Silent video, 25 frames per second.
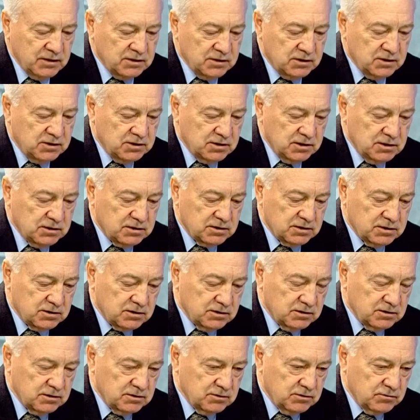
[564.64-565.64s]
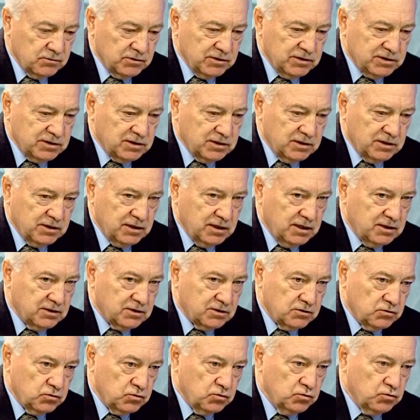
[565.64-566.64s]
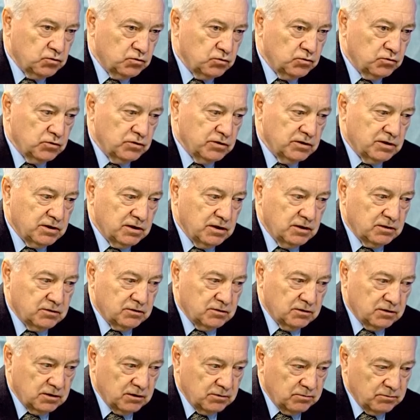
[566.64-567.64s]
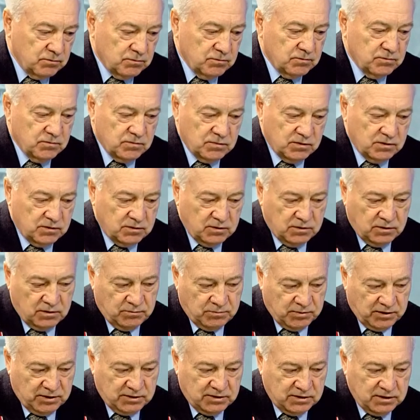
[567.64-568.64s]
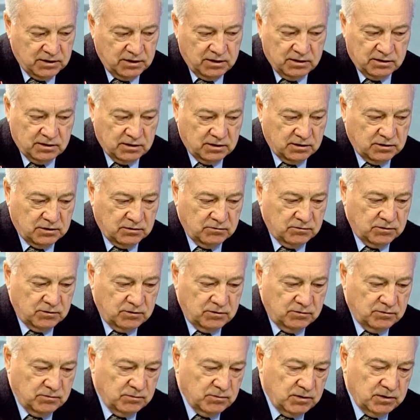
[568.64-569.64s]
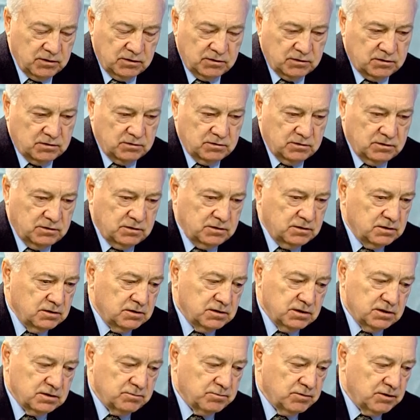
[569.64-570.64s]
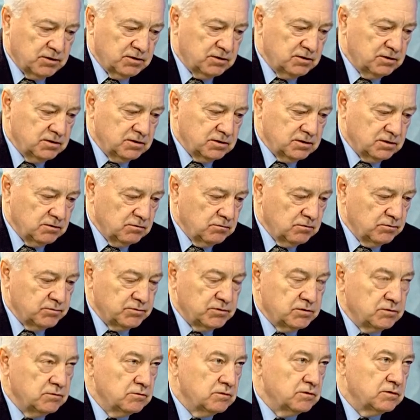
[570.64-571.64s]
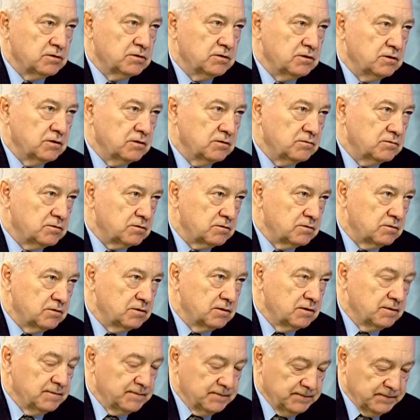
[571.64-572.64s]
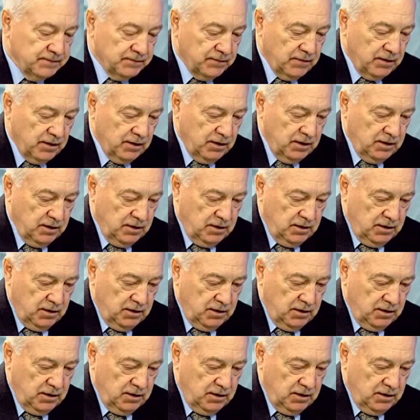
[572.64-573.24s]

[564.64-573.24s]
Сейчас, ну, если раньше чуть-чуть хоть как-то там а, обращали на это внимание, то сейчас практически в общей очереди все. Угу.